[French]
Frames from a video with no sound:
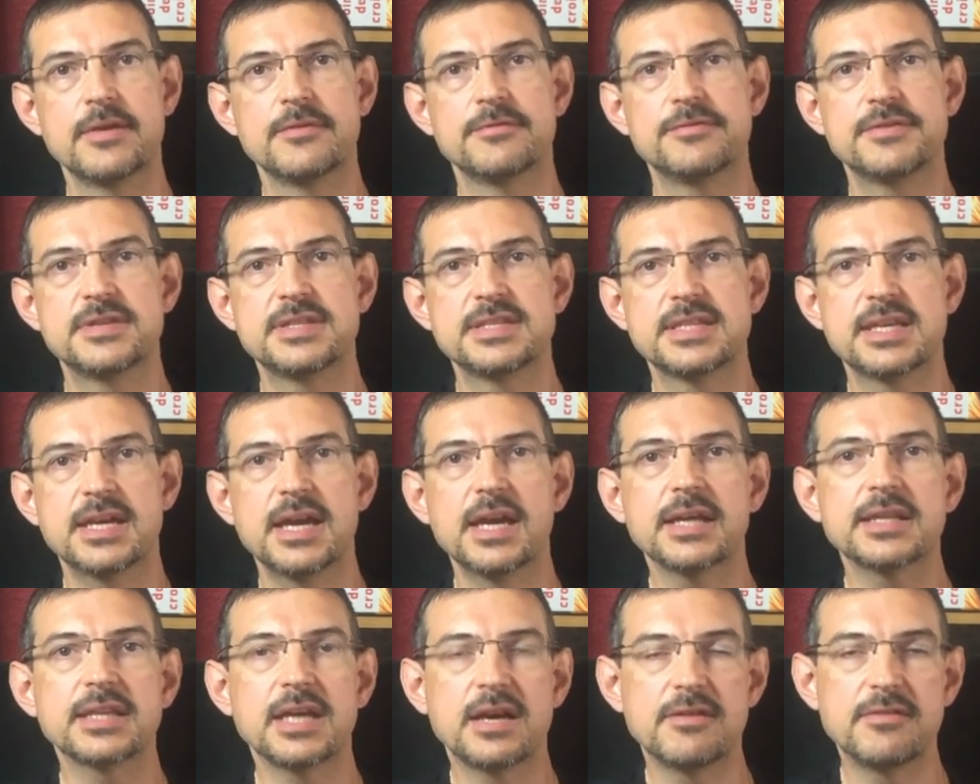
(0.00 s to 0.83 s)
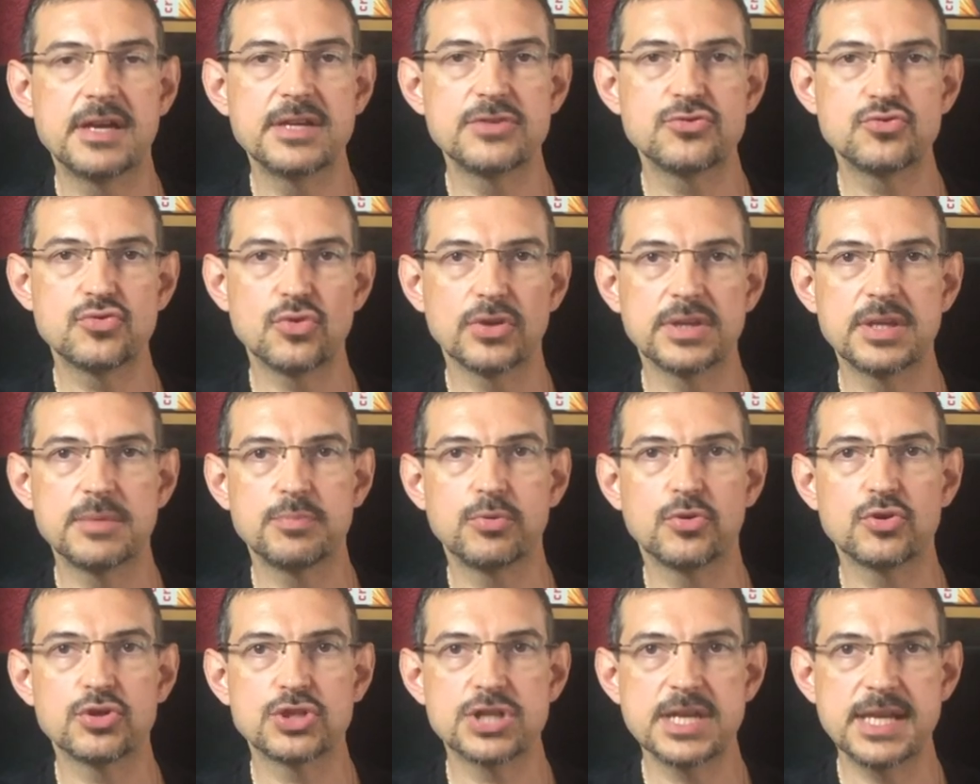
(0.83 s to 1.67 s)
Fisker travaille sur des
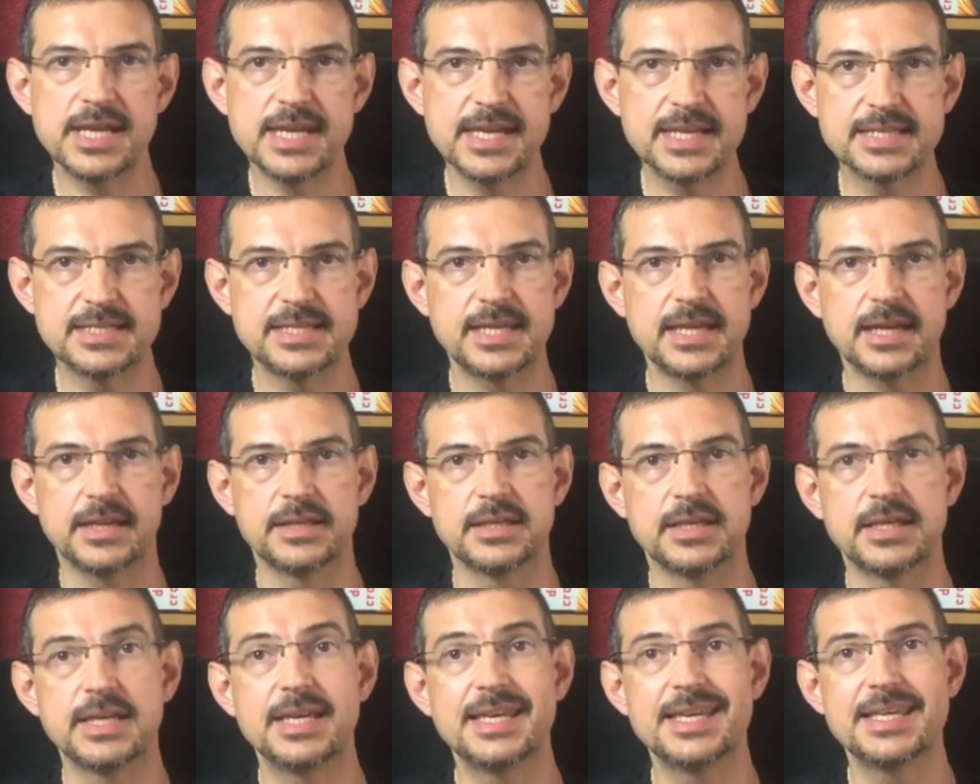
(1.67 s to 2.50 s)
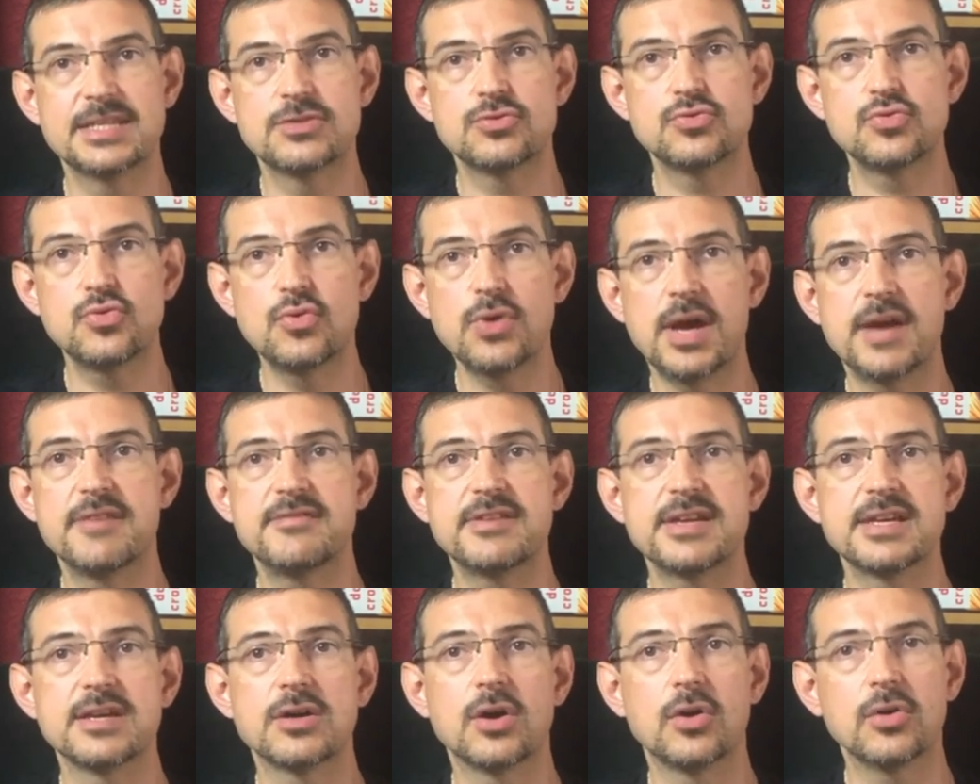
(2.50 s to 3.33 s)
projets externes, et ce
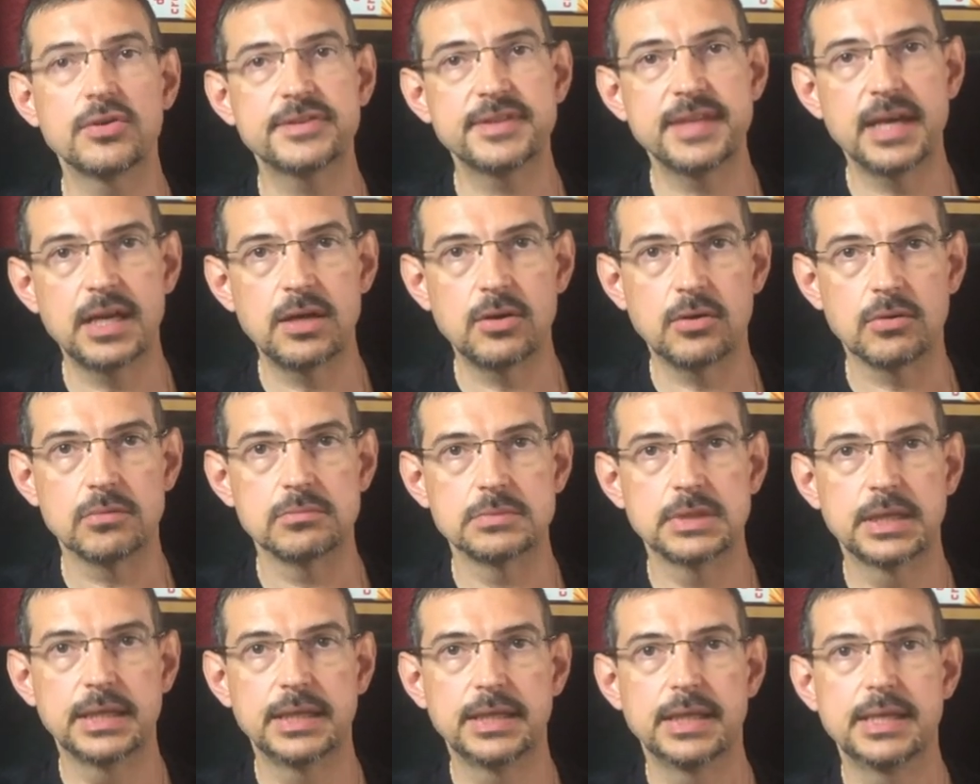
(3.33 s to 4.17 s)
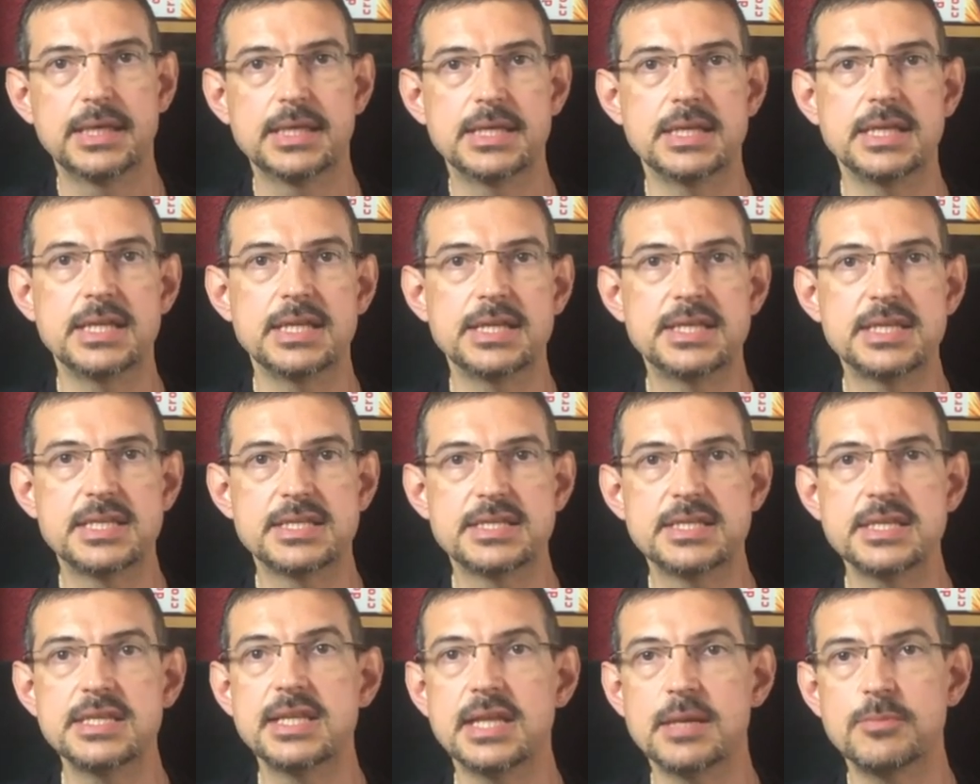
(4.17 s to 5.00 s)
avec grand talent. Il
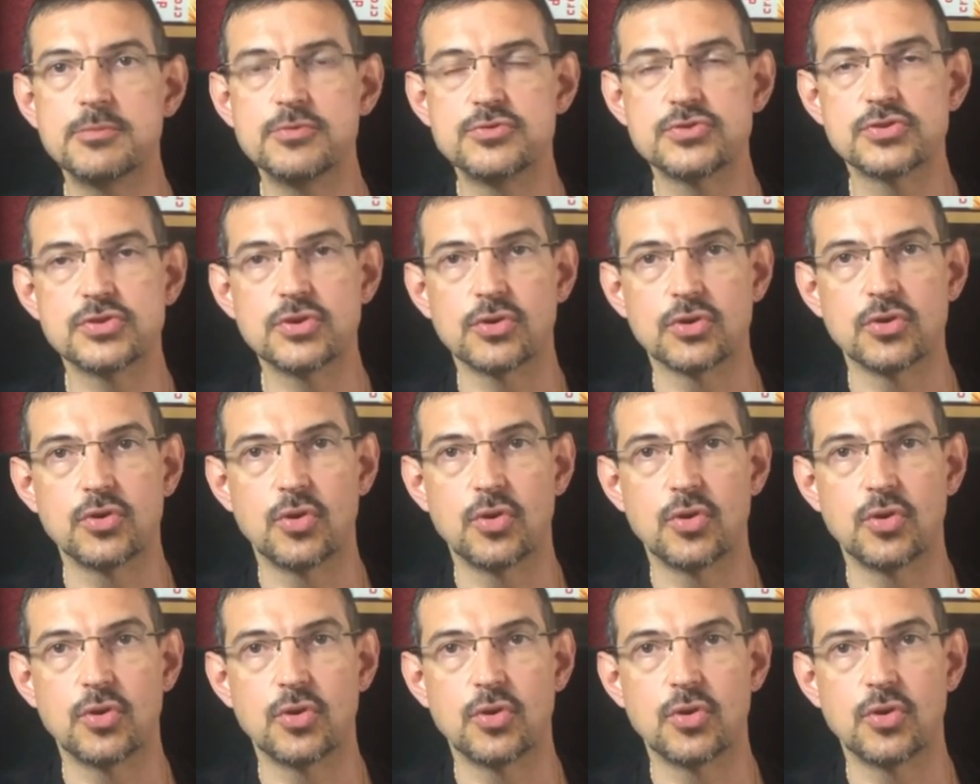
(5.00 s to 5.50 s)
dessine la Mustang